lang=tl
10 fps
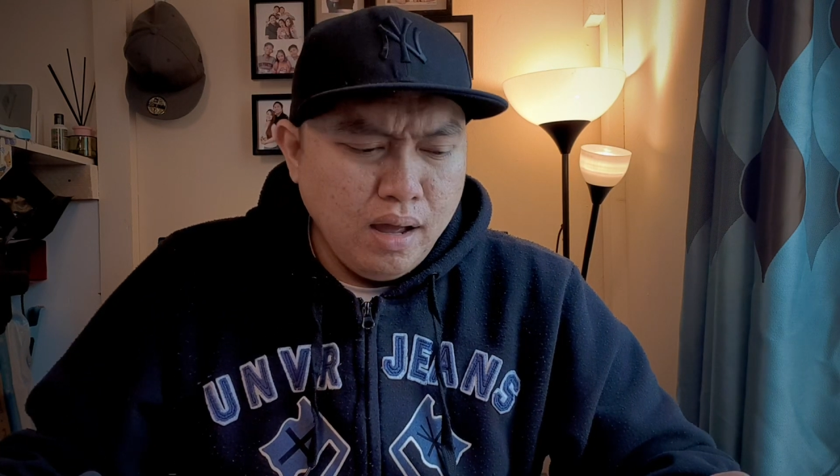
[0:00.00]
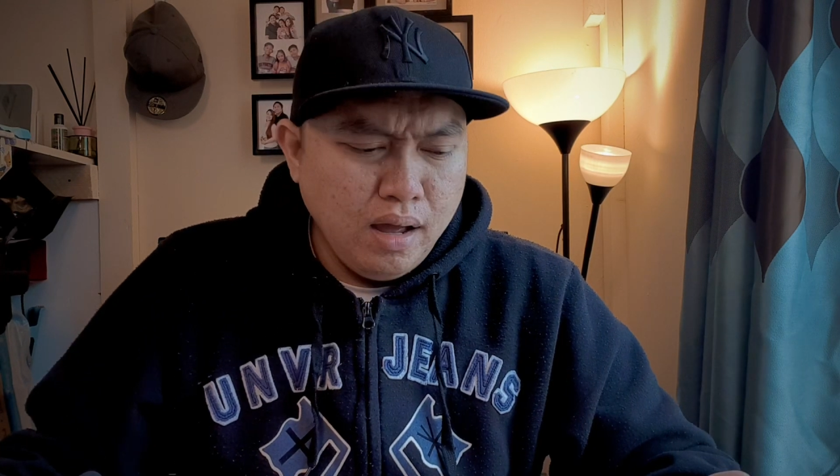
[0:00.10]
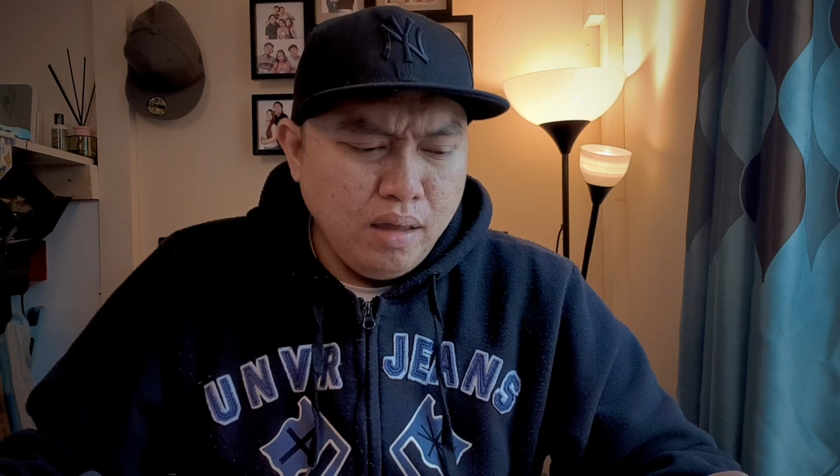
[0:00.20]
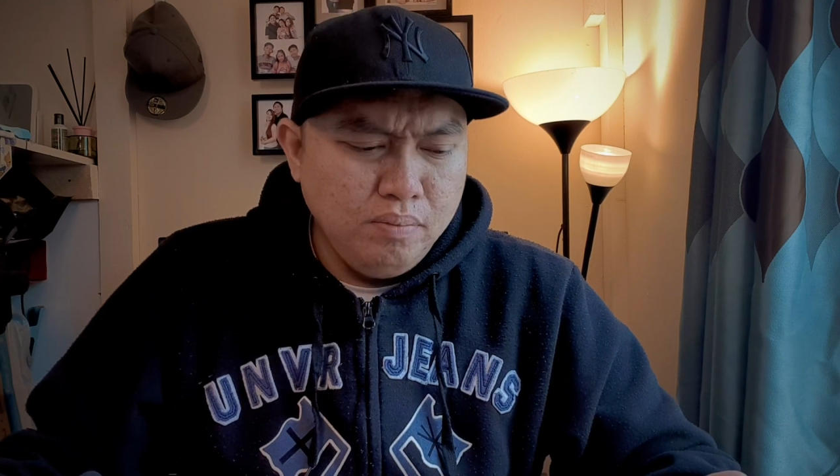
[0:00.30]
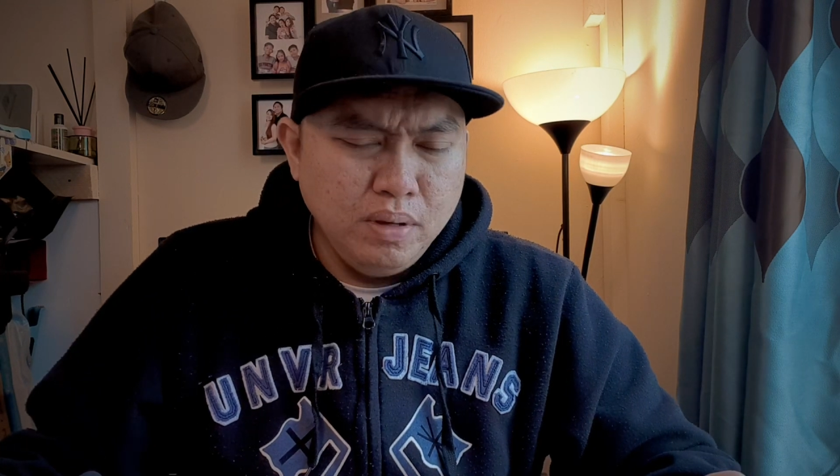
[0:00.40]

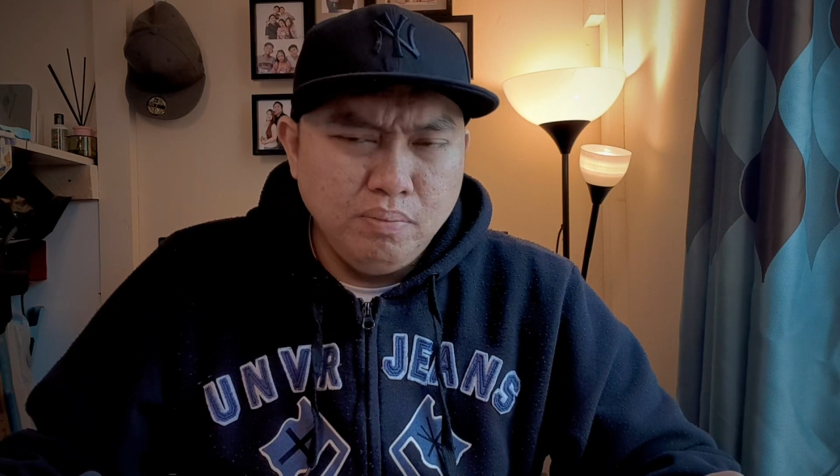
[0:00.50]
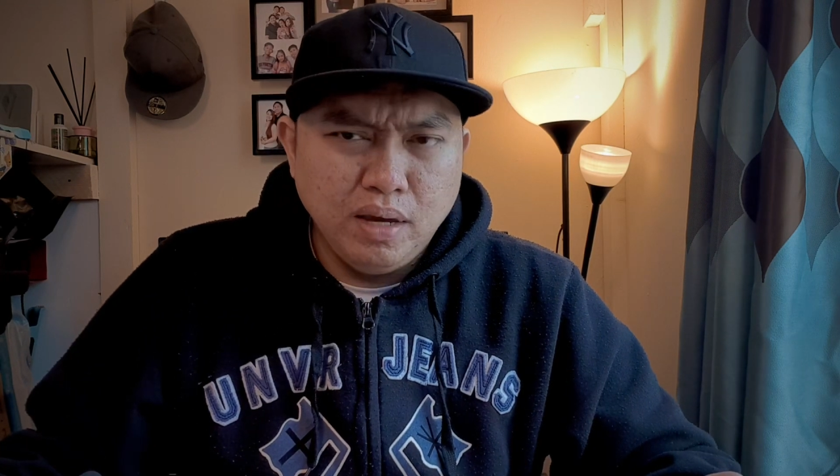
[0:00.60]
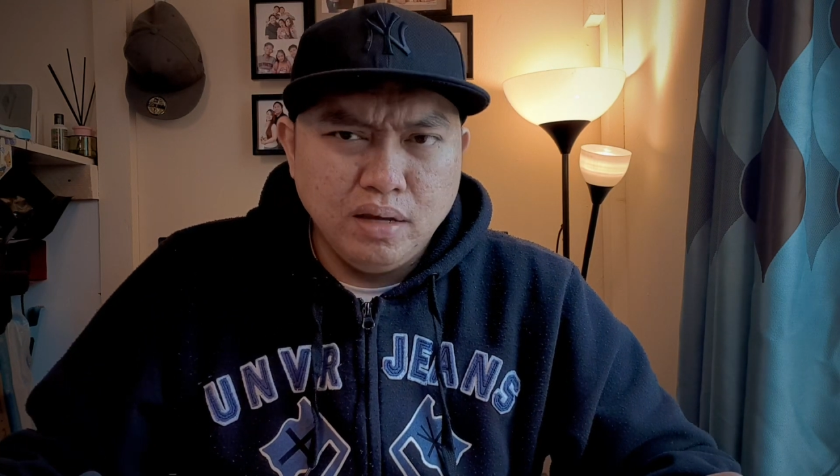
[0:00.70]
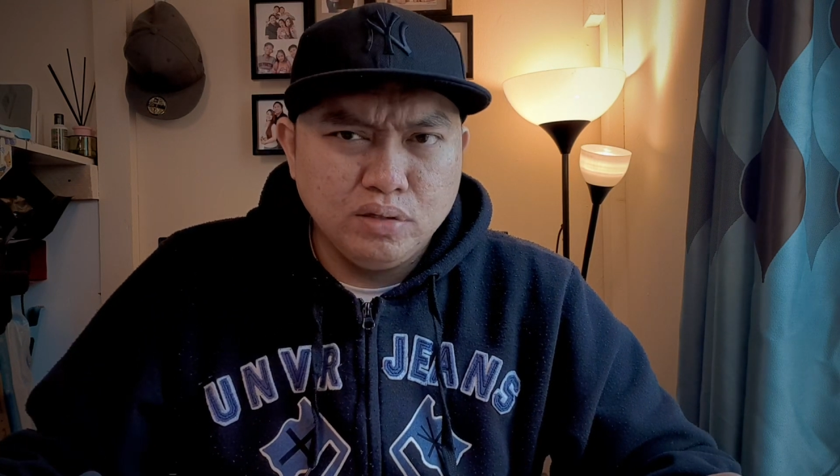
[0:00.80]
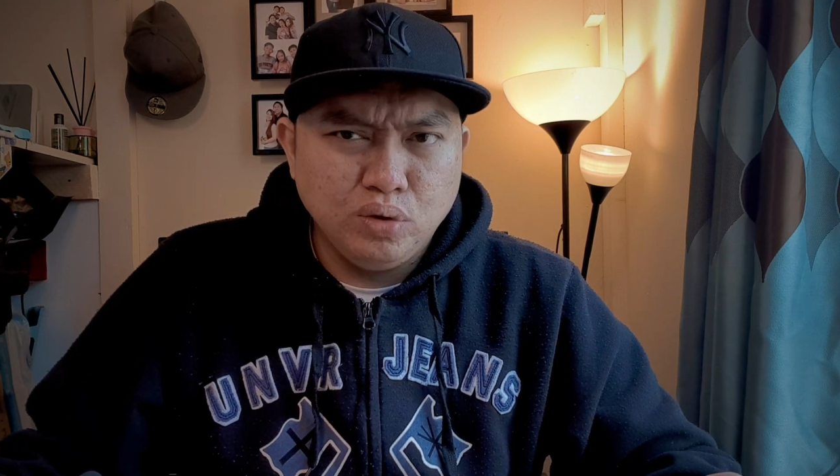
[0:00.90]
ah,
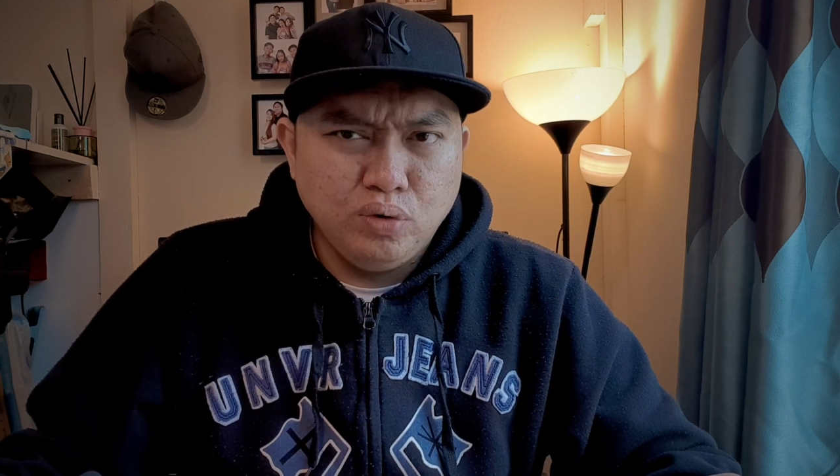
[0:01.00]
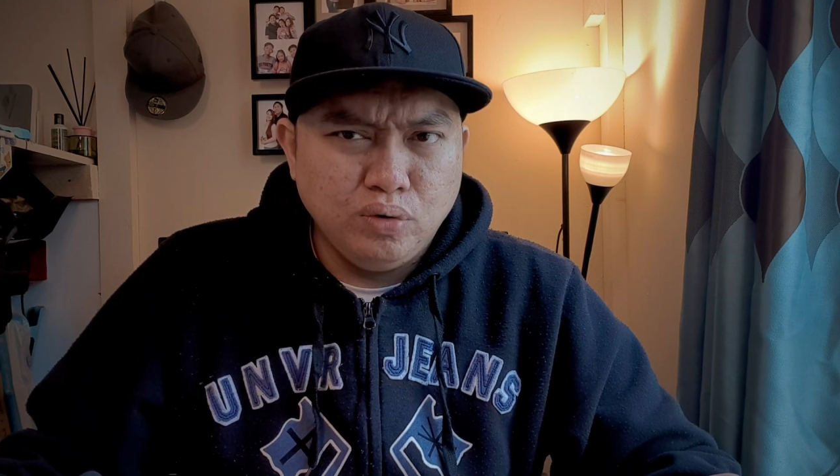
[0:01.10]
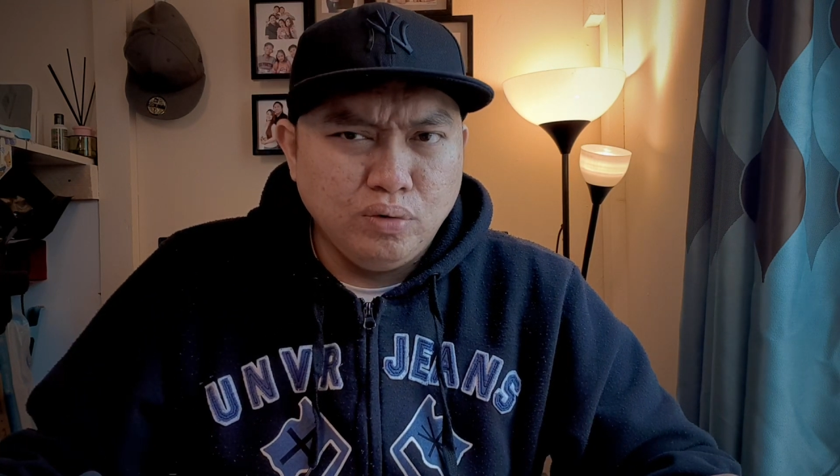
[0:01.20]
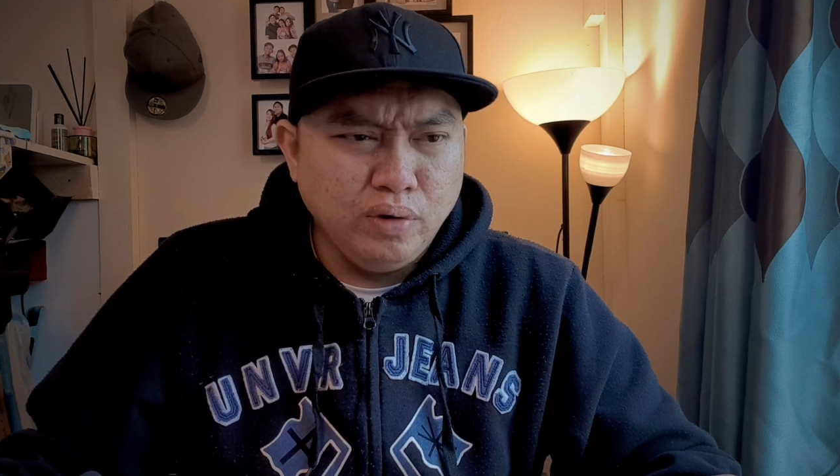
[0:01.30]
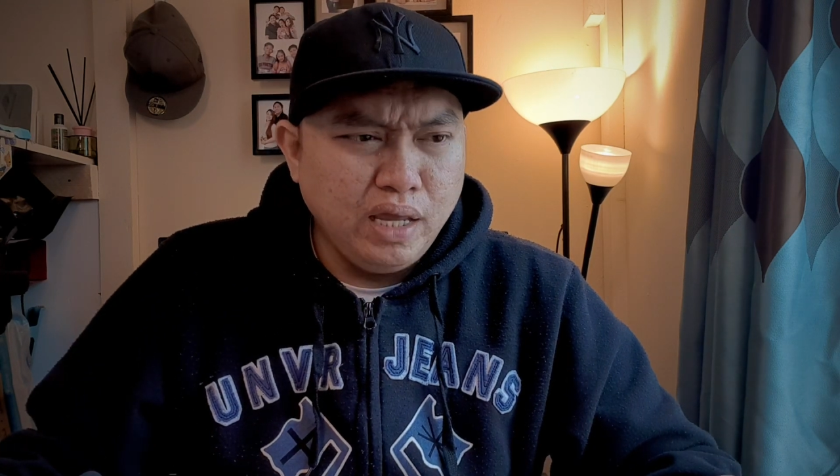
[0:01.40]
Mbps
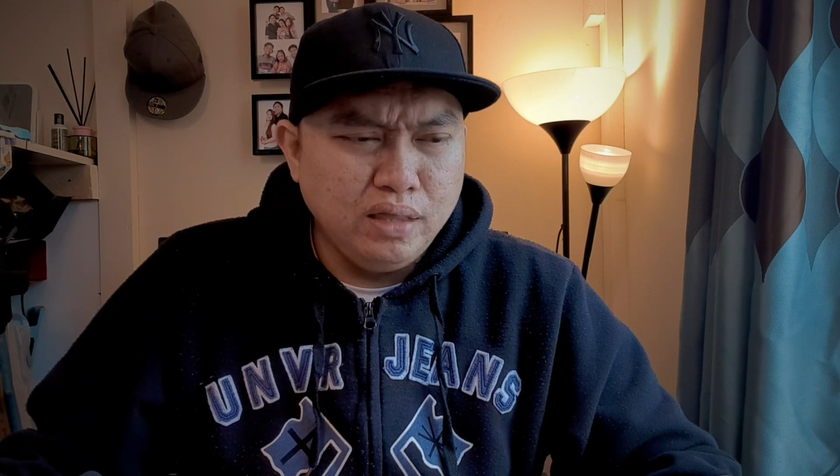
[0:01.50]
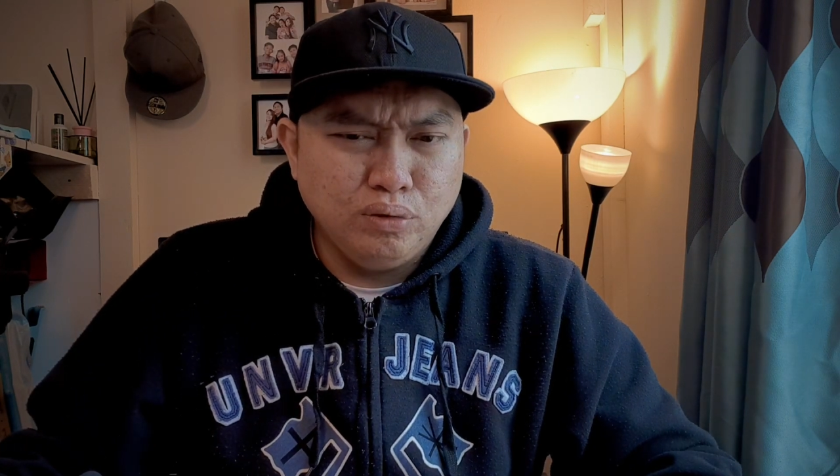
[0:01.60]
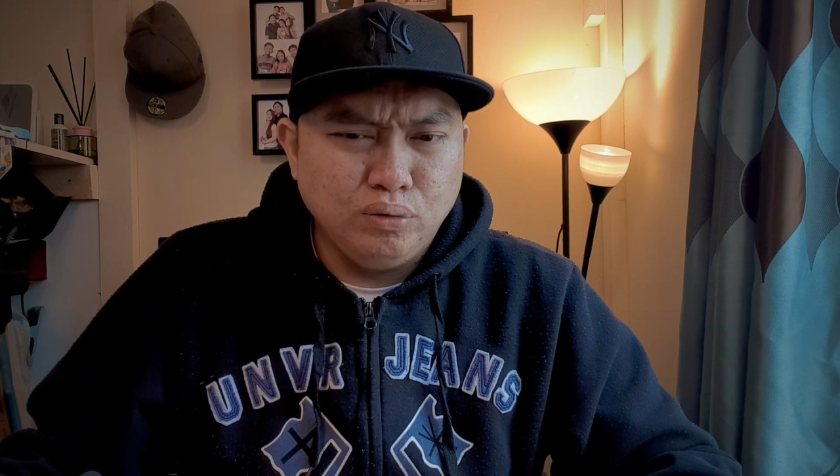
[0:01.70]
to, 8,